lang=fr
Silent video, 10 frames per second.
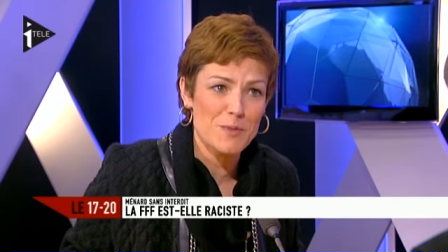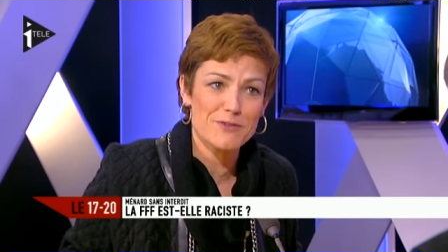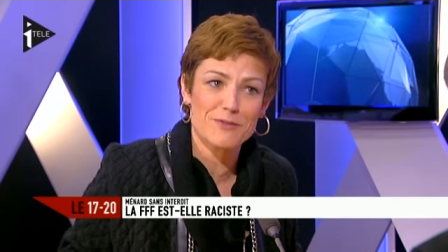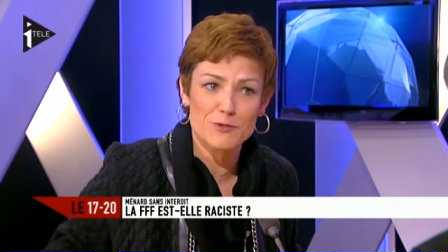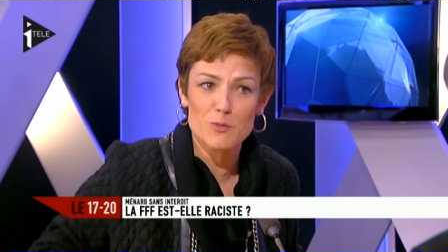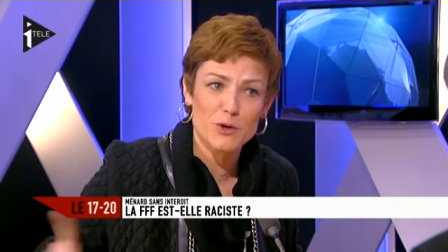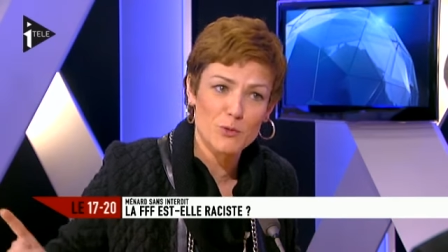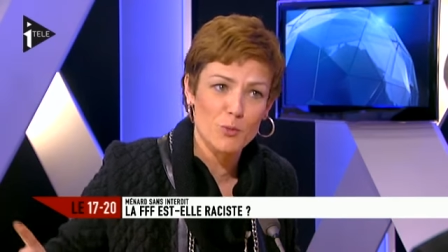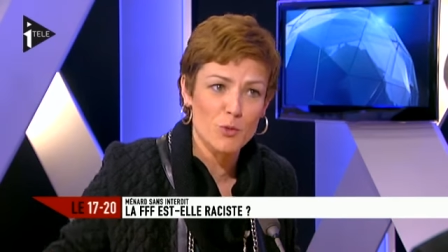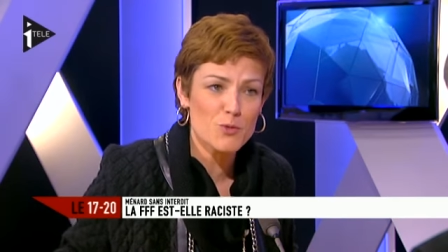manifestement, ils
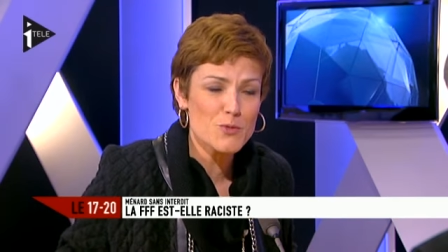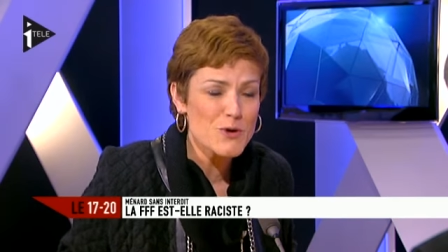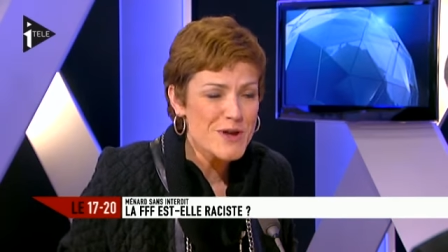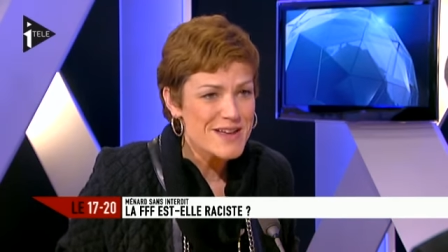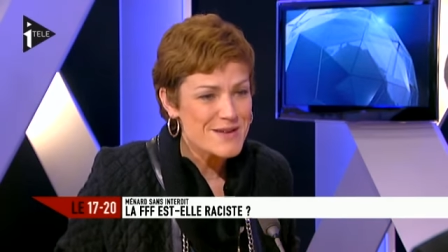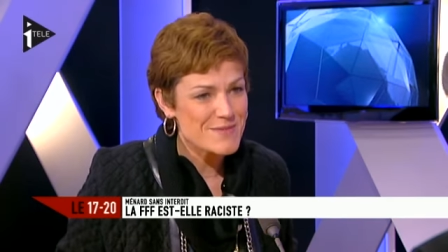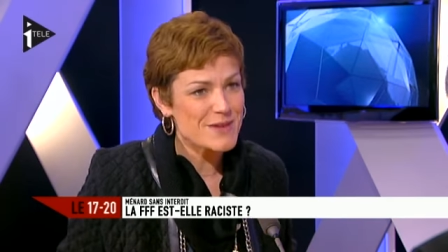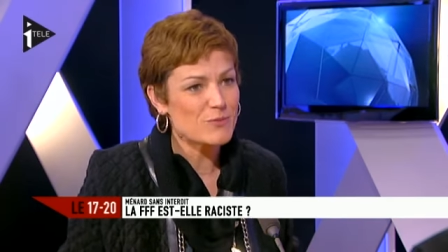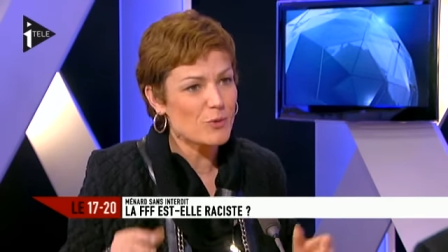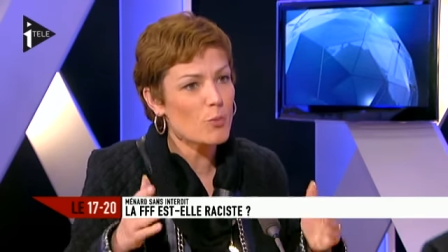courent beaucoup mieux.
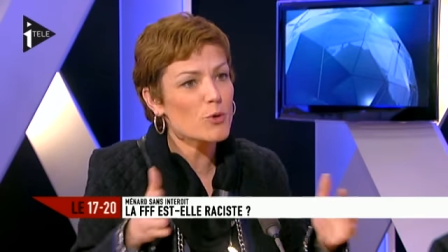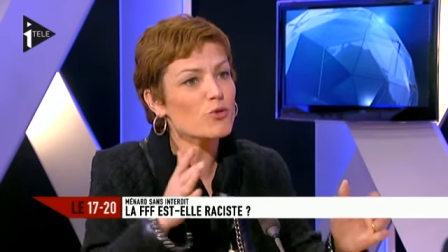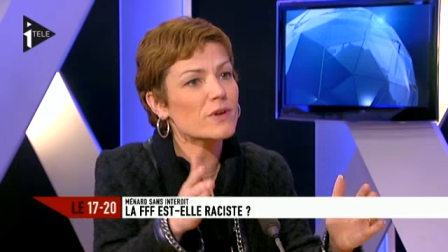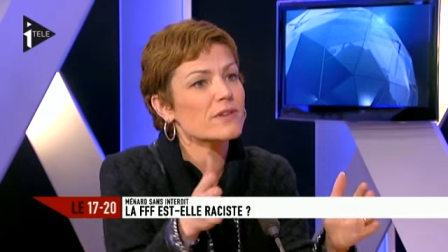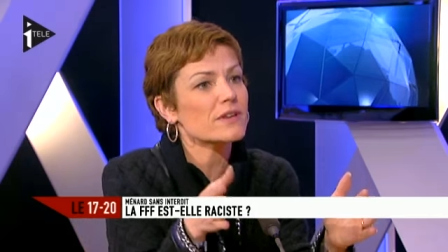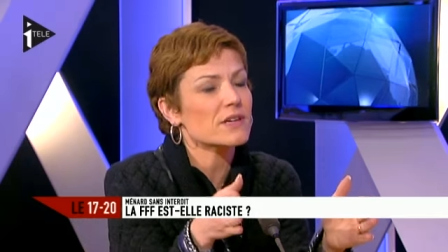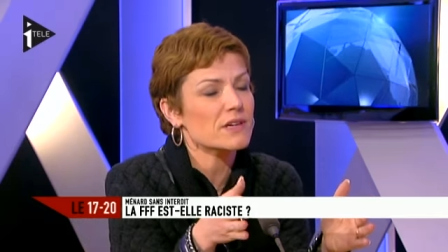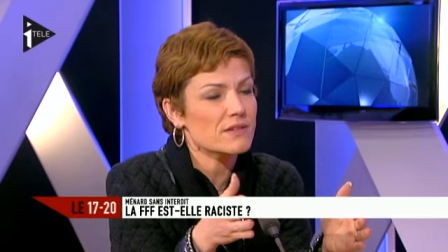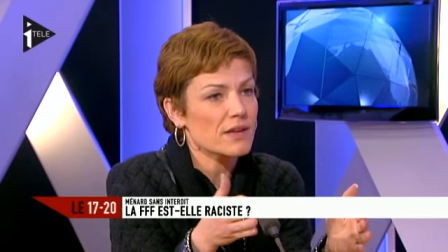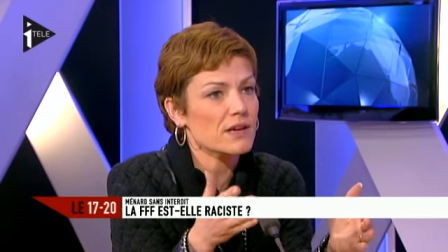Mais on peut choisir des
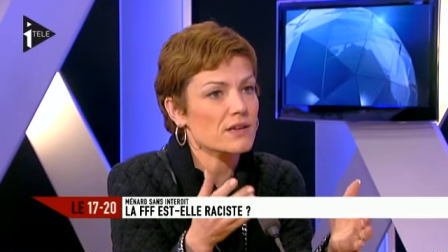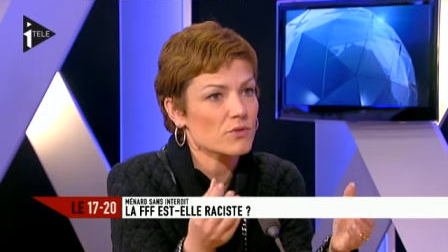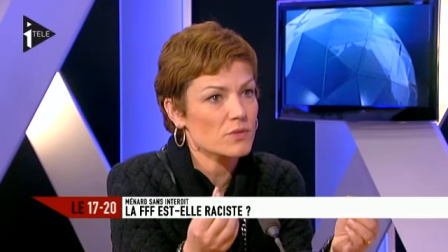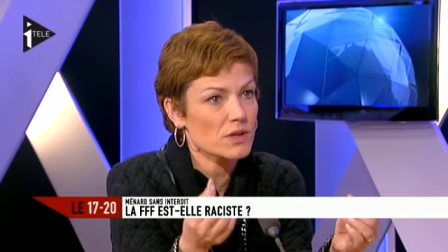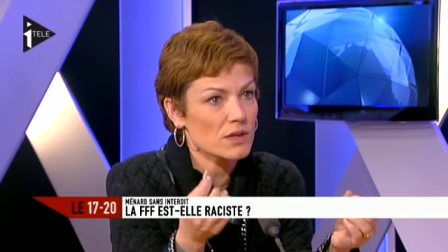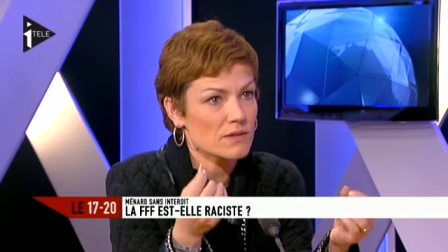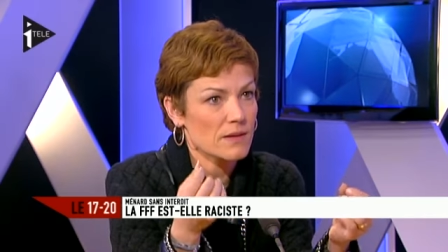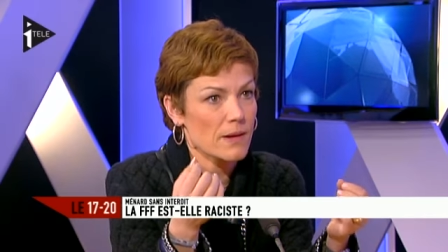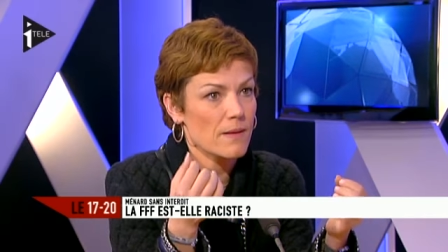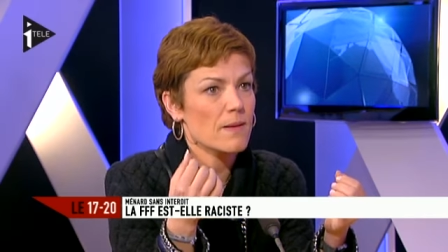critères qui sont des
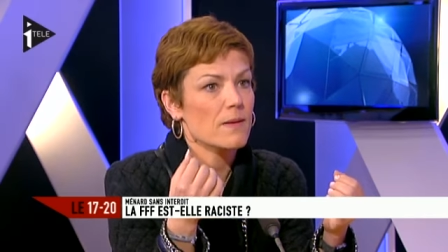critères,